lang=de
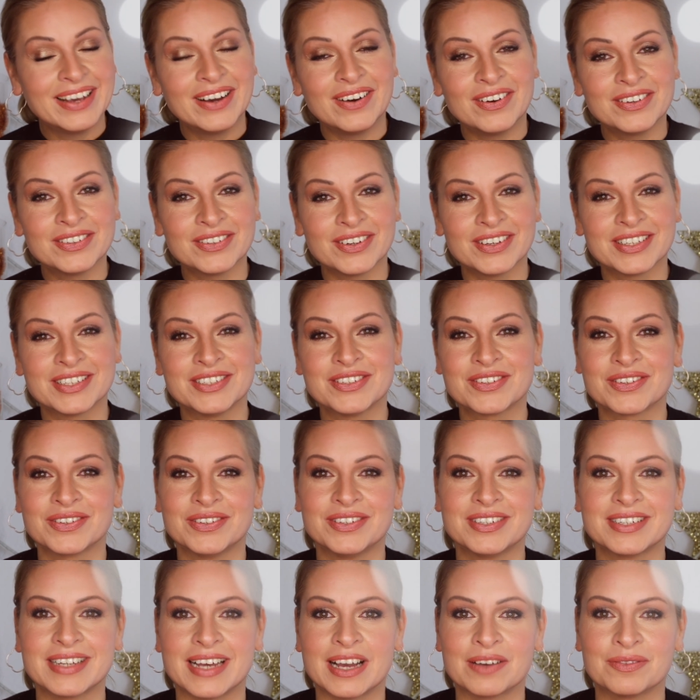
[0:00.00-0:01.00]
Und euch einen
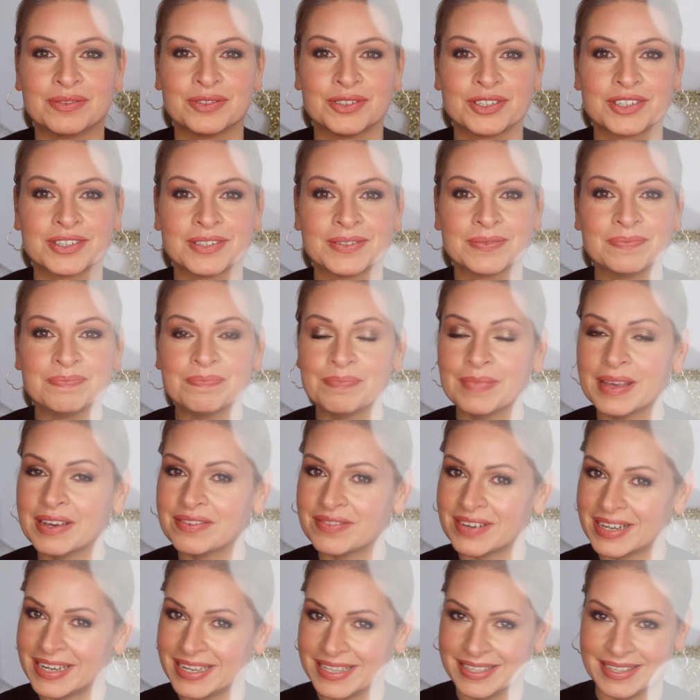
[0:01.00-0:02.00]
schönen Tag wünschen. Mehr
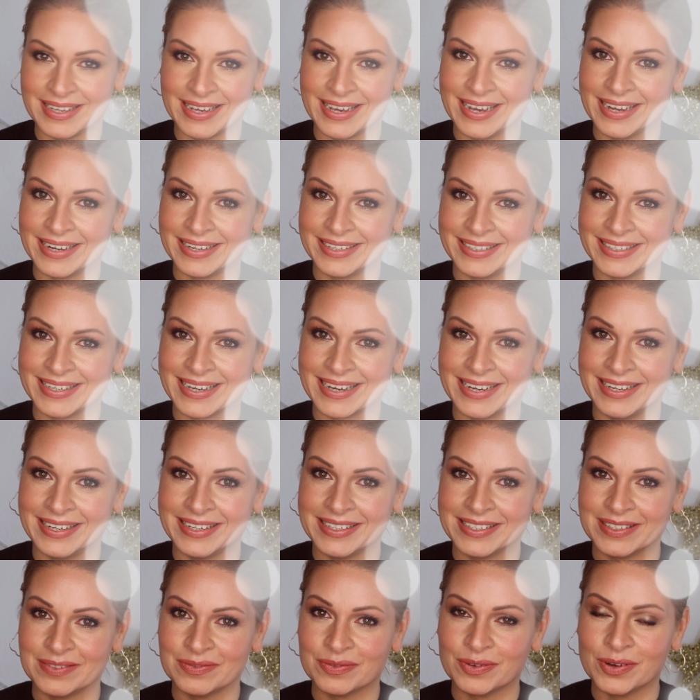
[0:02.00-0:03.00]
war das hier eigentlich gar
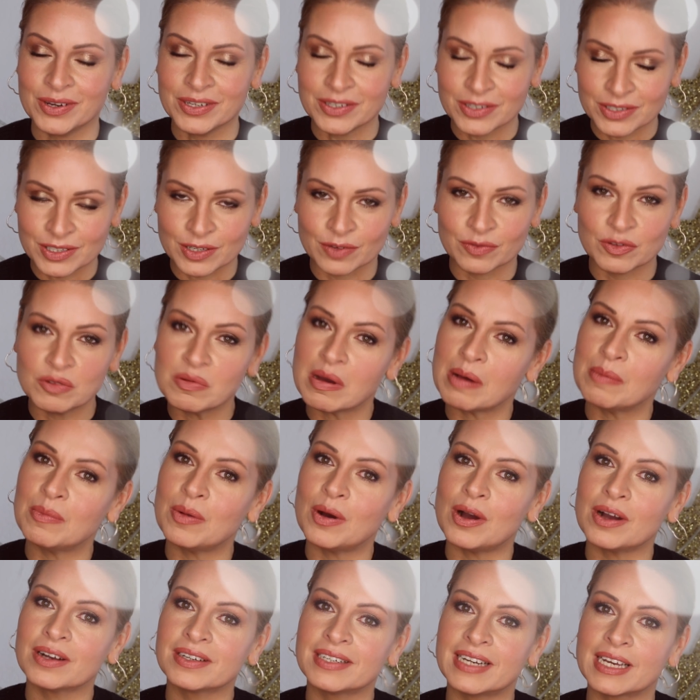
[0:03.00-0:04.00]
nicht. Freut euch auf
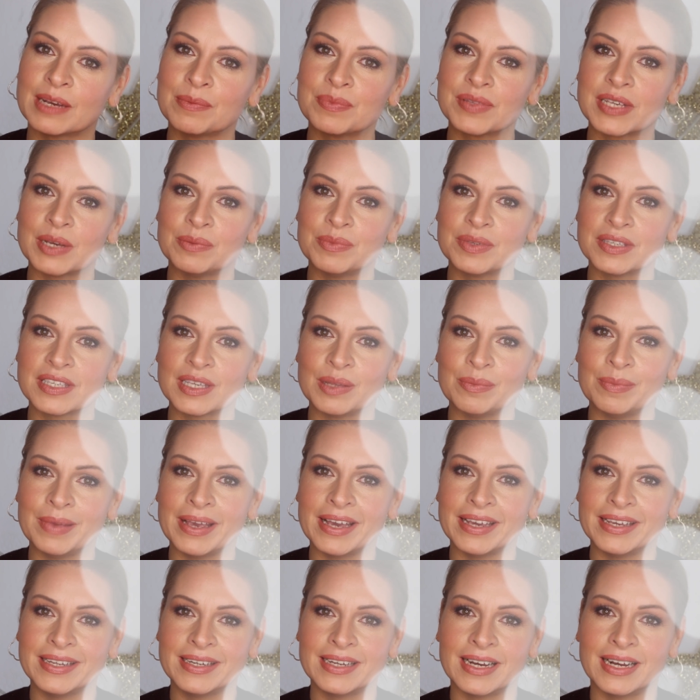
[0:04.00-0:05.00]
übermorgen, da gibt es ein bisschen
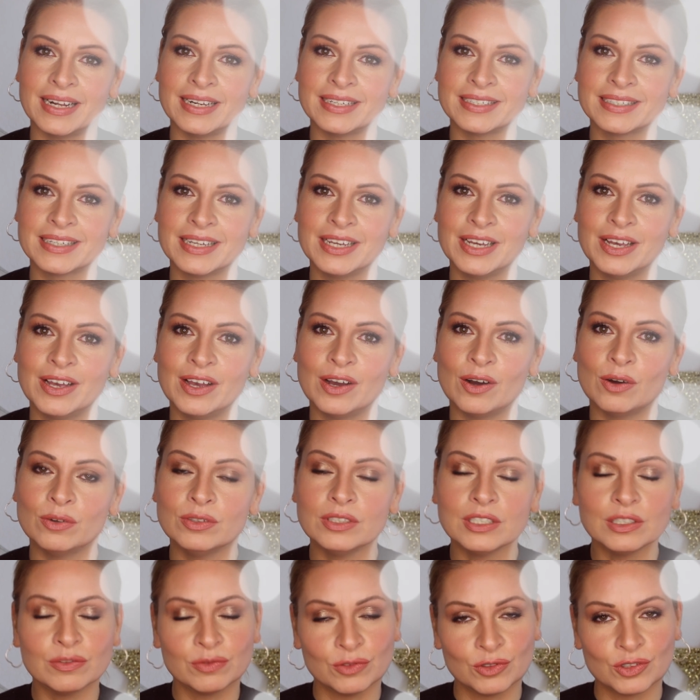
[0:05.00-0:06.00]
mehr Inhalt.
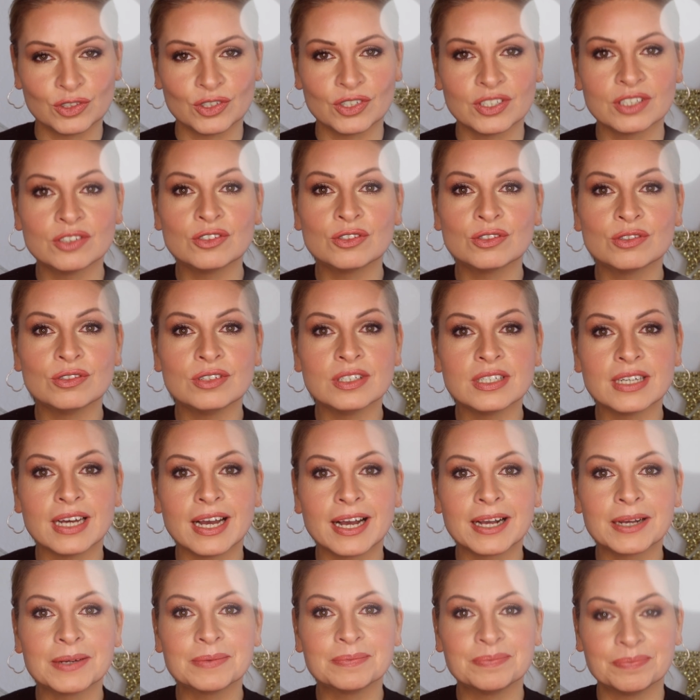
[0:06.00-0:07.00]
Und ich wünsche euch einen schönen
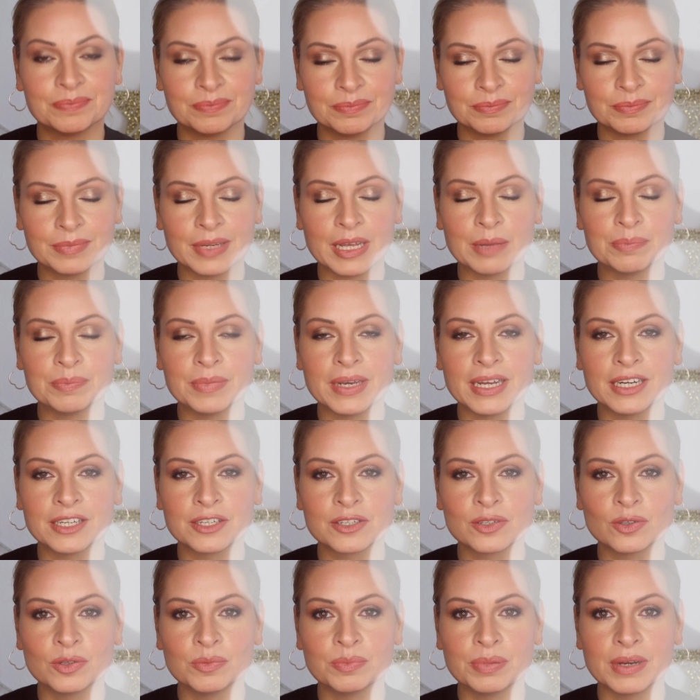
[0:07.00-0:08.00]
Tag. Bleibt mir alle
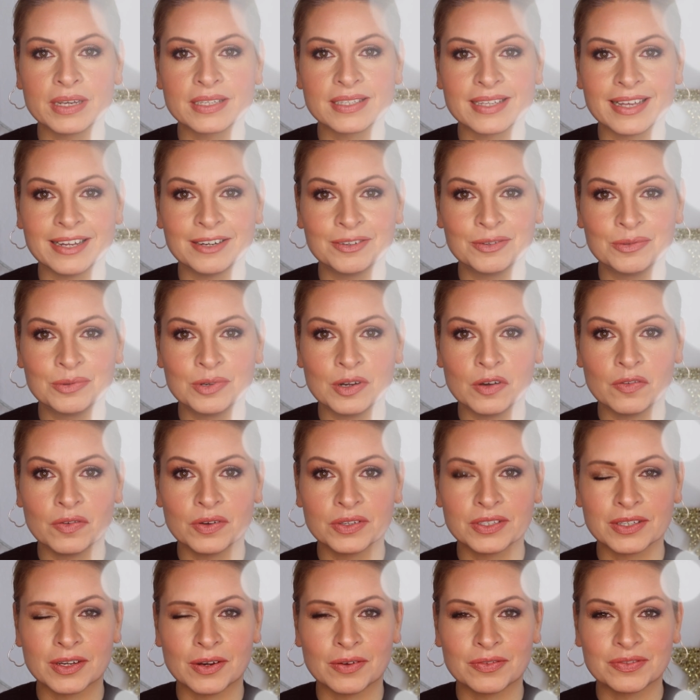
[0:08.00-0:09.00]
gesund, passt alle gut auf
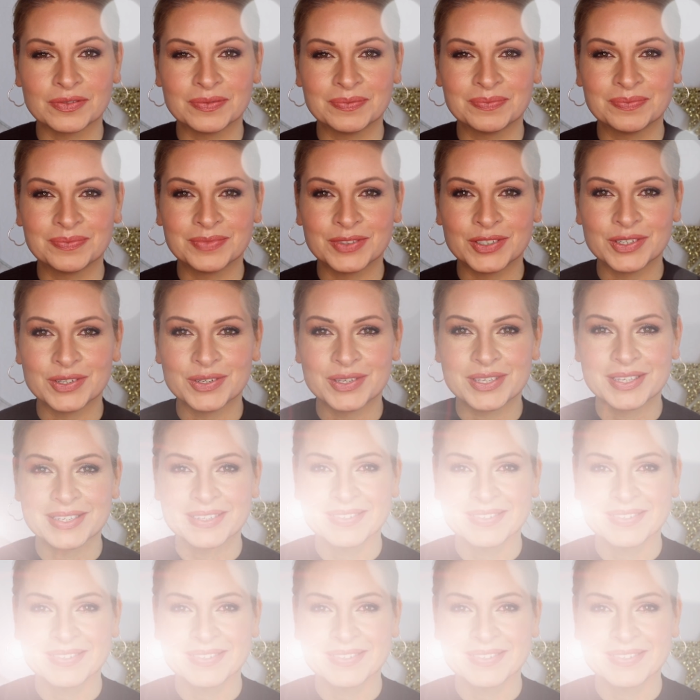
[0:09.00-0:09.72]
euch auf. Tschüss!